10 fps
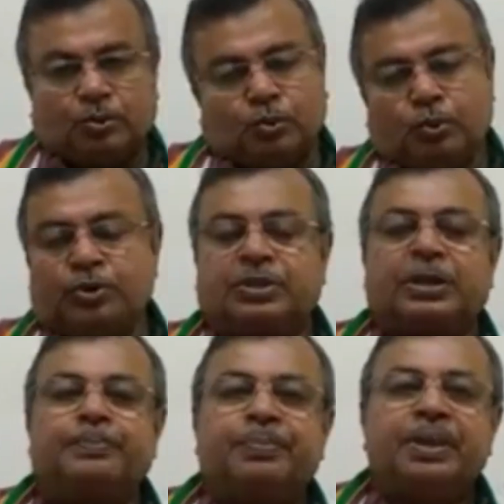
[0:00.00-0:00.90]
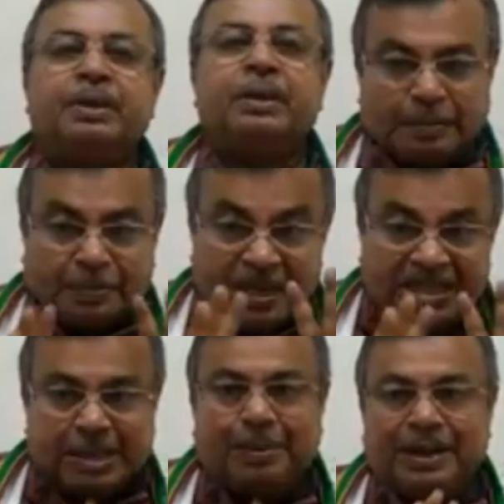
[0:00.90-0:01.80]
শুরু হচ্ছে এর
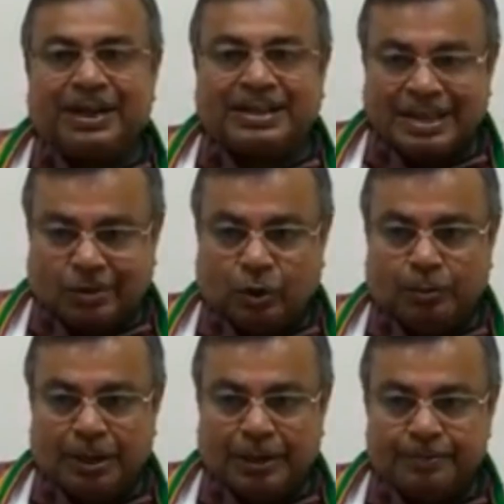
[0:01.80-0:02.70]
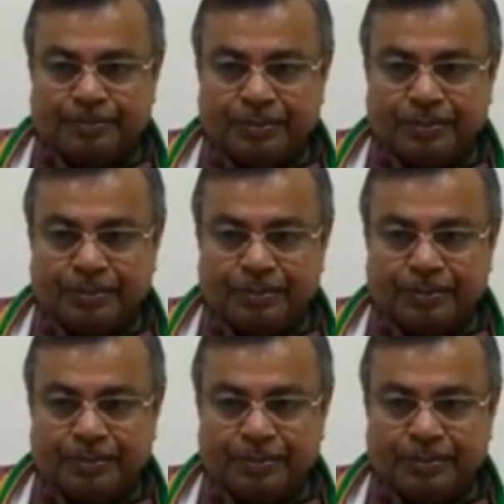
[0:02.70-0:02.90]
প্রিন্সিপালটা ঠিক করবে